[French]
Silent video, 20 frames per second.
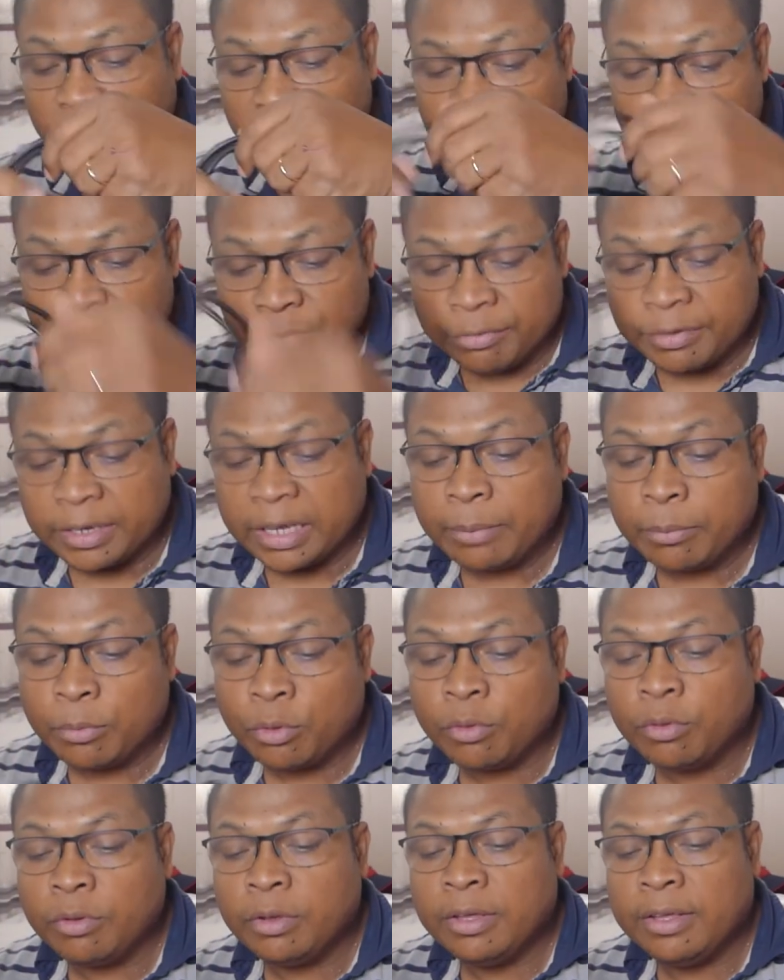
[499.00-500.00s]

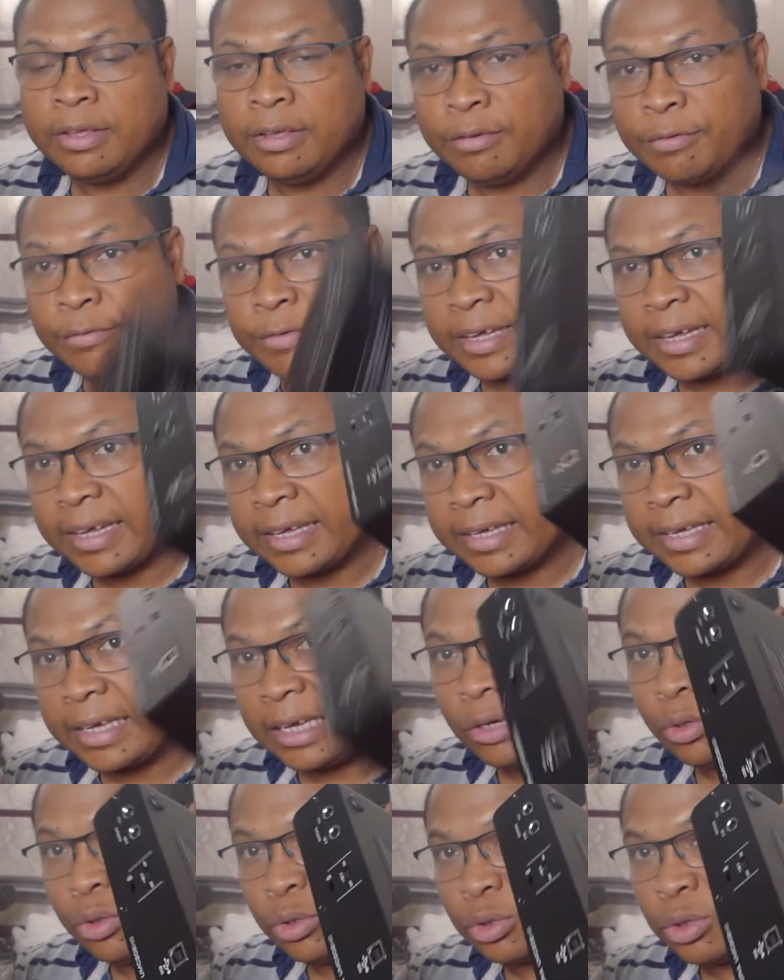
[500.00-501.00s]
vraiment faire
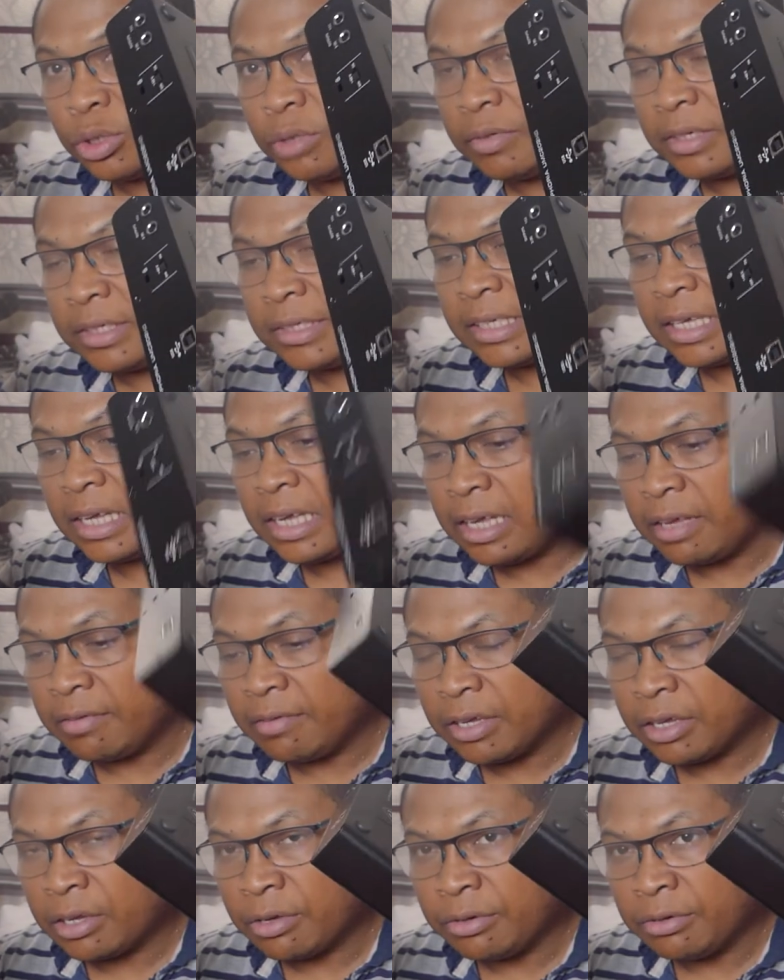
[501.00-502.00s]
quelque chose avec ça,
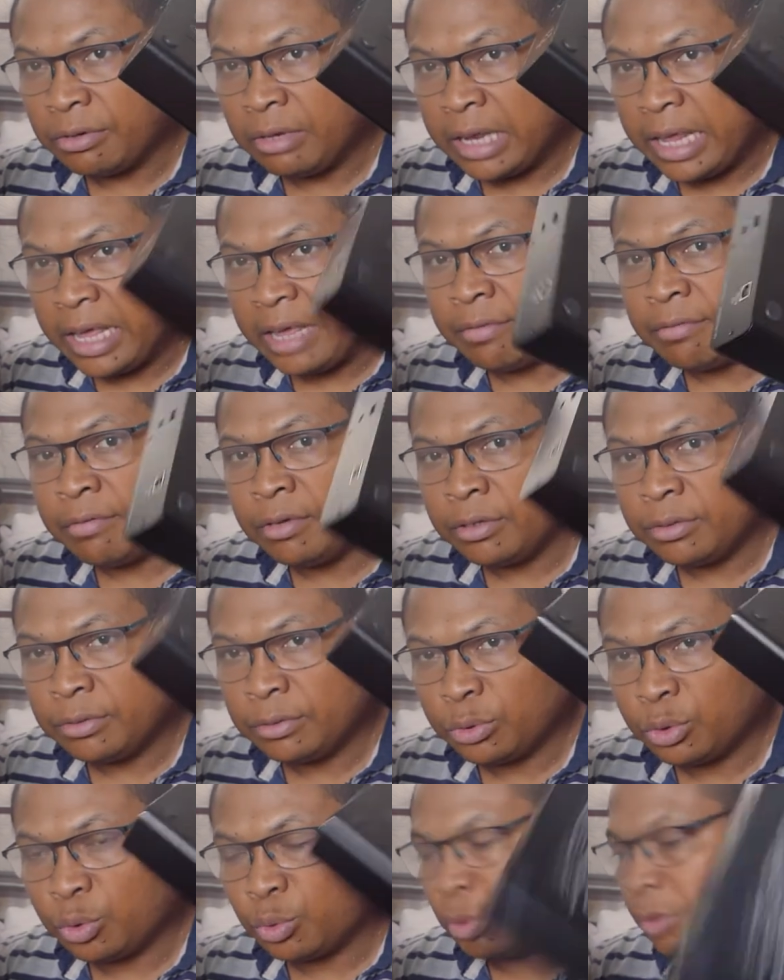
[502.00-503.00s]
avec un live
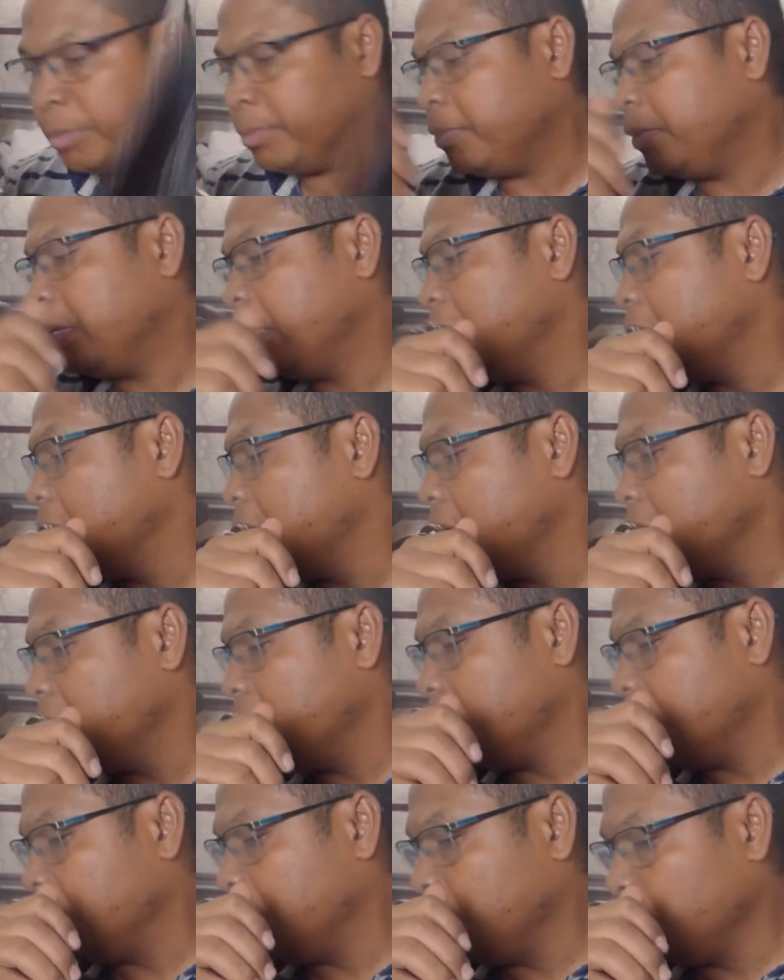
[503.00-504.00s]
stream.
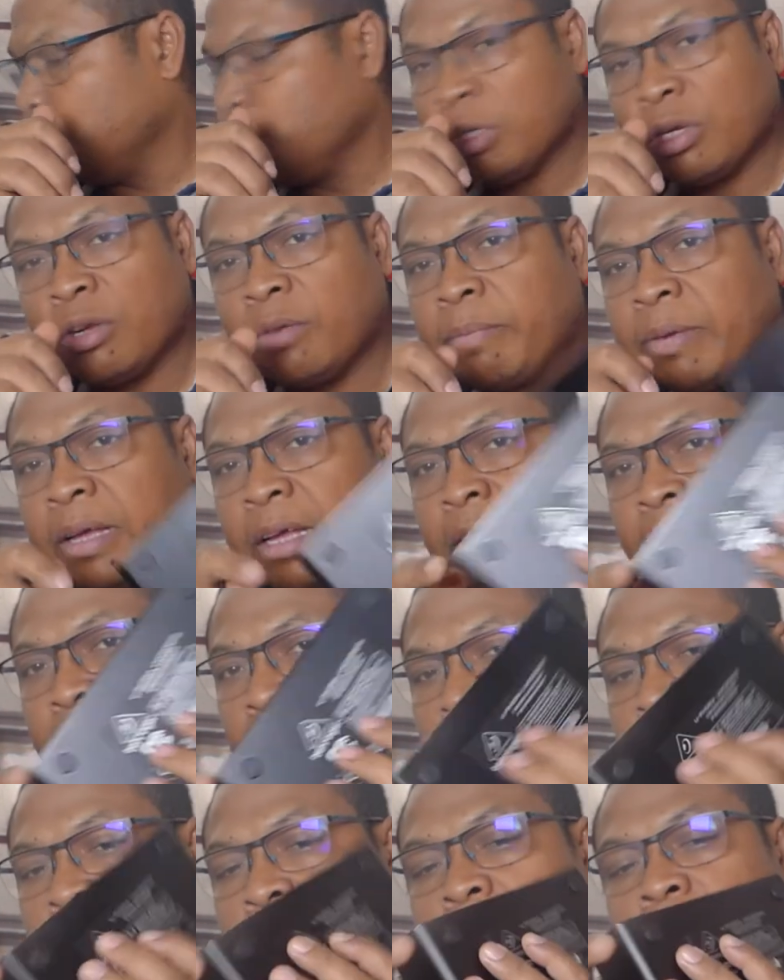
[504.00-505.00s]
Nous allons pas,
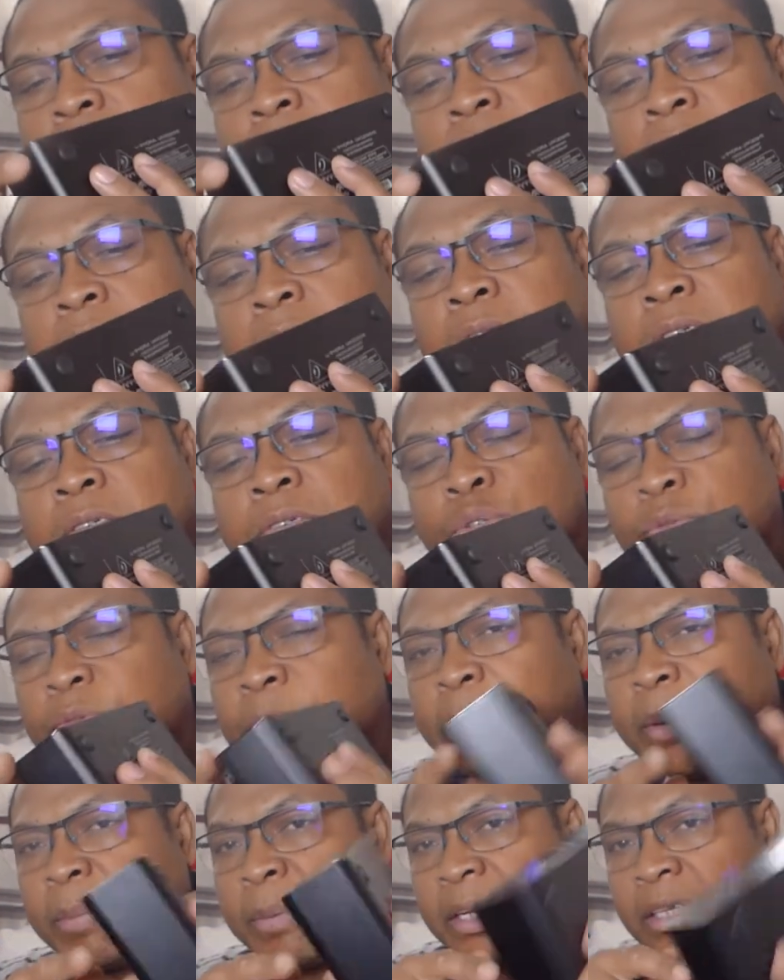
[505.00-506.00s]
euh, je vais
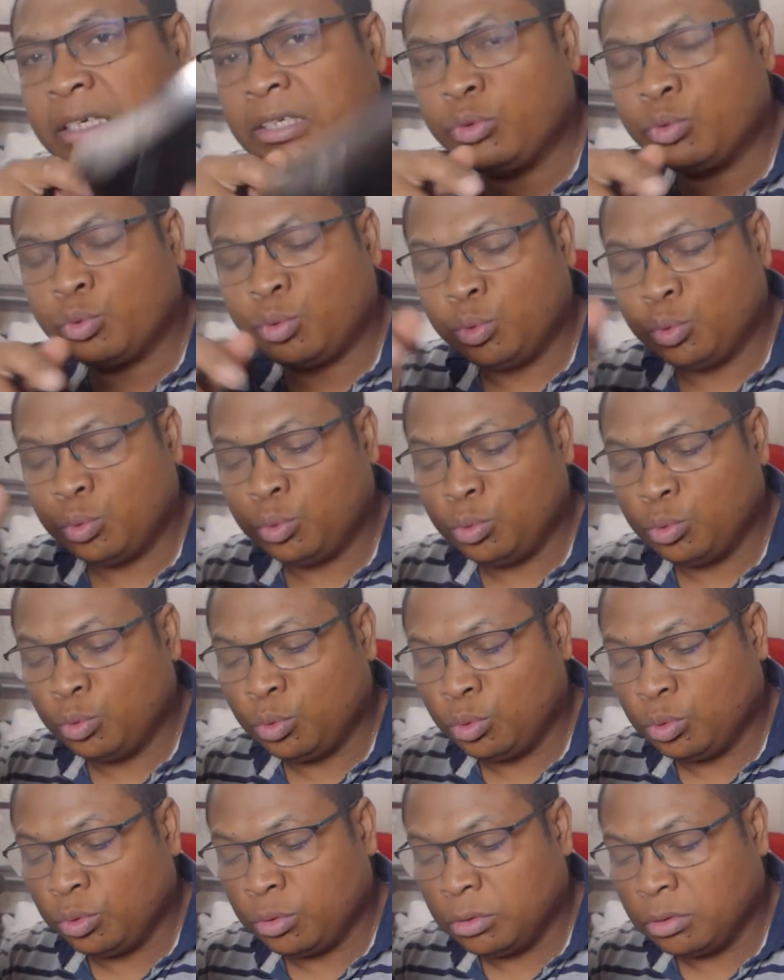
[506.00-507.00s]
pas parler trop
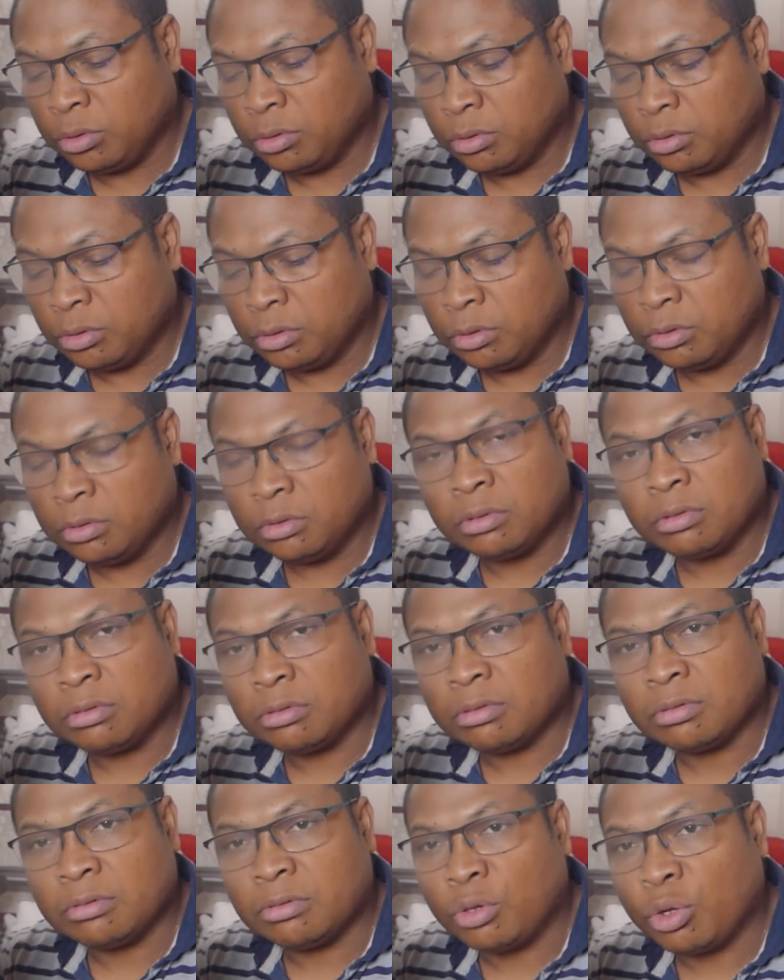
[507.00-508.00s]
euh,
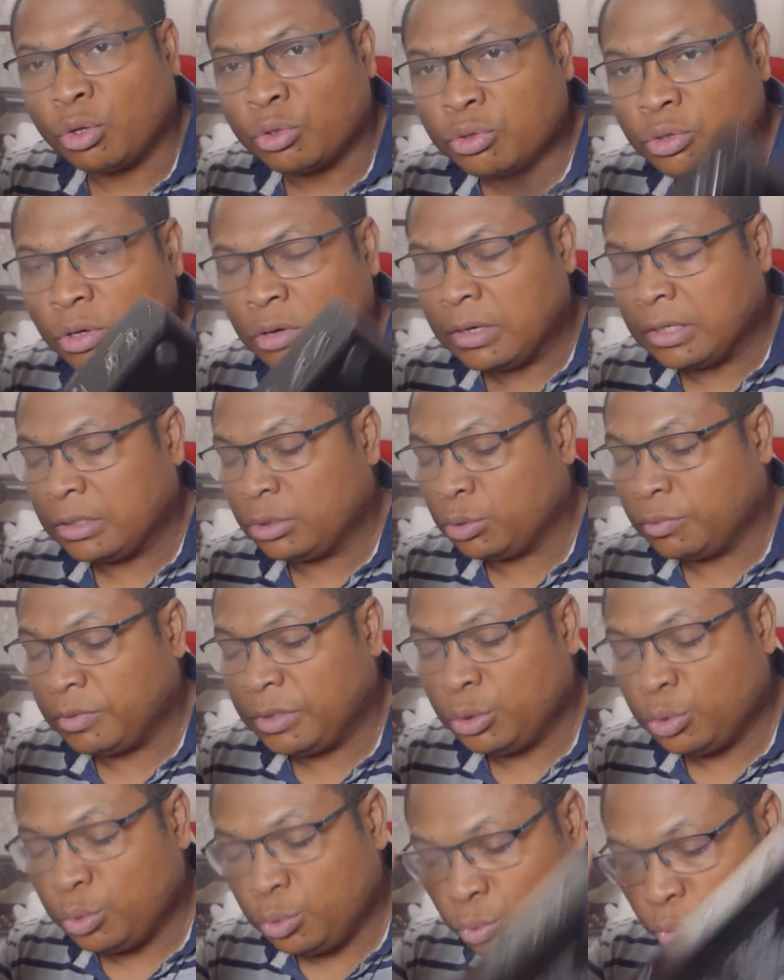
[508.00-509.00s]
longtemps. Hein. je
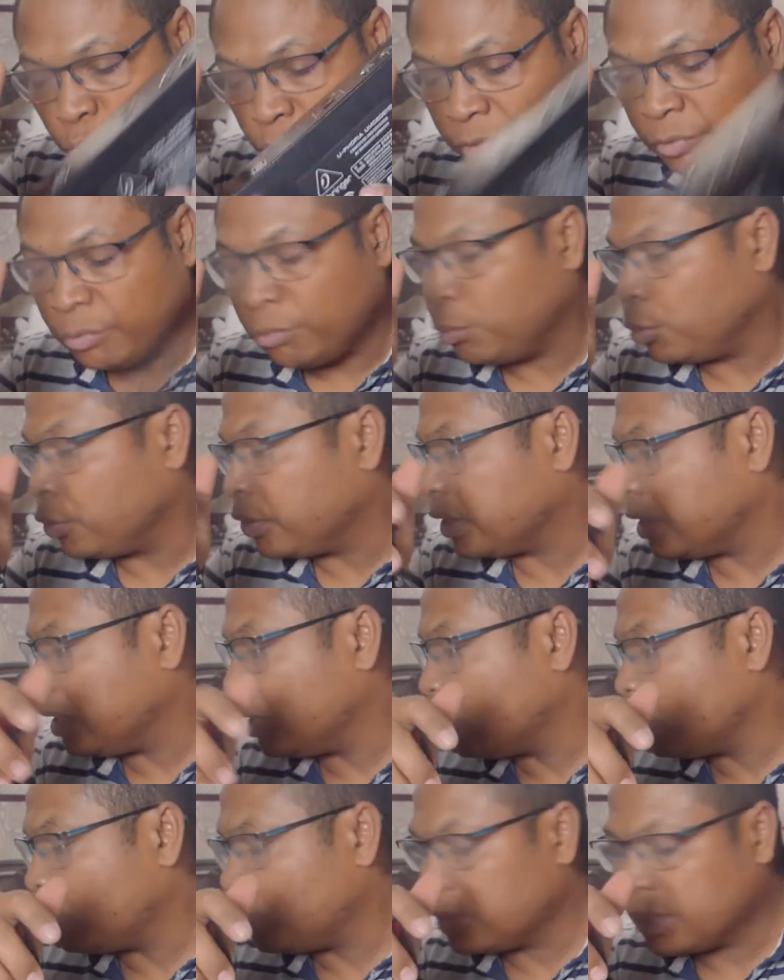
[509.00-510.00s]
vais, je vais vous
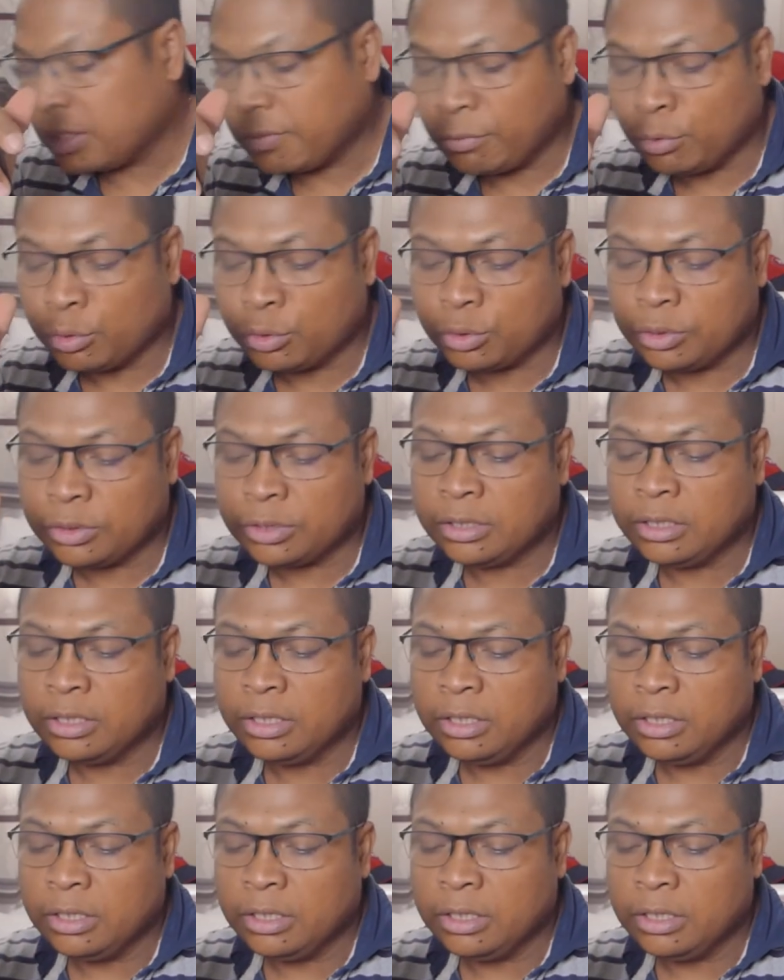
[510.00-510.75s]
montrer comment ça fonctionne.